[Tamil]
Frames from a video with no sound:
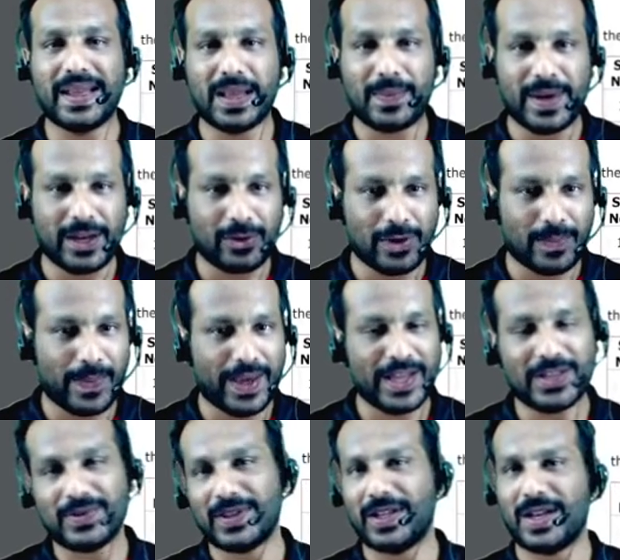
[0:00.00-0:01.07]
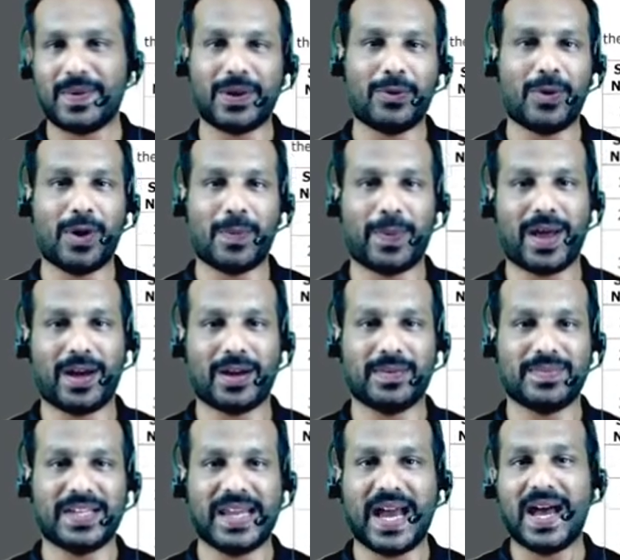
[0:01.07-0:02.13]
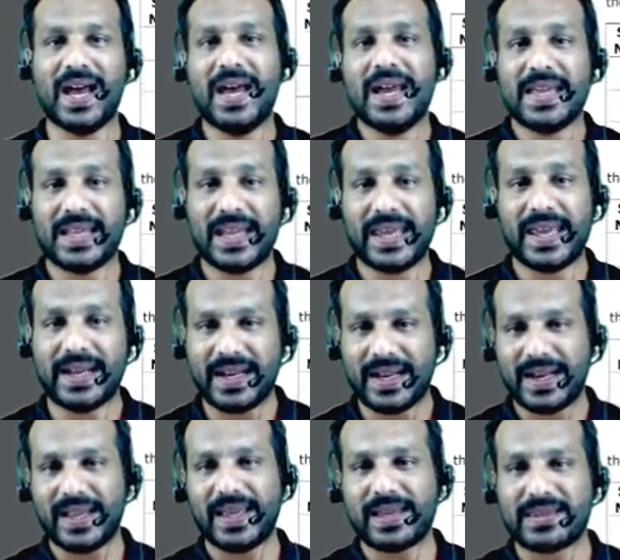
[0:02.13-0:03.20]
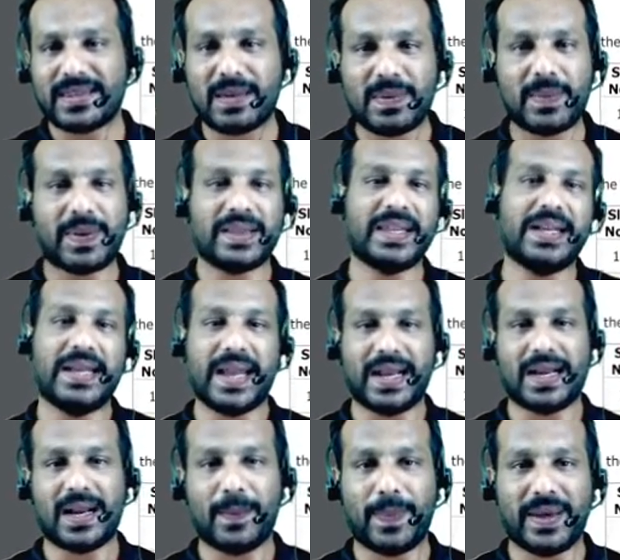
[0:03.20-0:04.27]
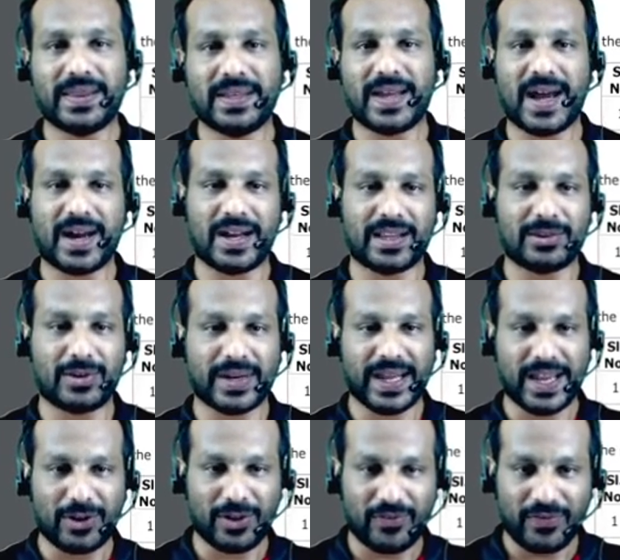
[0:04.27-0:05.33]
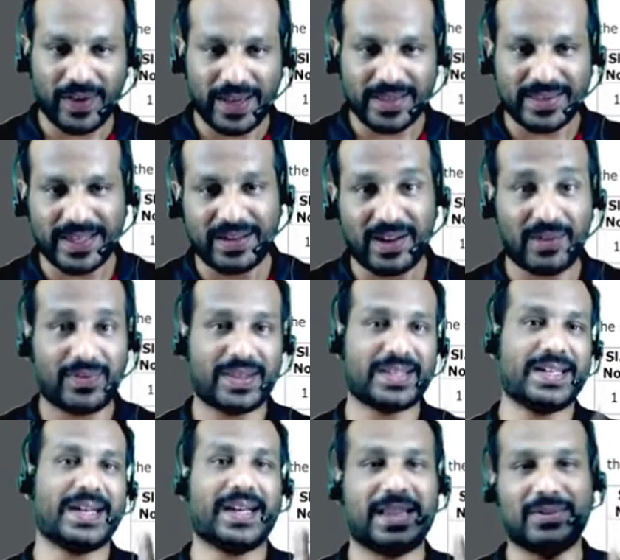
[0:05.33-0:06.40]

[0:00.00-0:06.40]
இந்த மாதிரி ஒரு பேஜ் வந்து நமக்கு ஓப்பன் ஆகும் சரியா இதில் என்னென்ன எக்ஸாமை பற்றி டேட்லாம் பேசியிருக்காங்க நான் சொல்கிறேன் என்னோட ஃபேஸை நான் ஃபஸ்ட்டு எடுத்து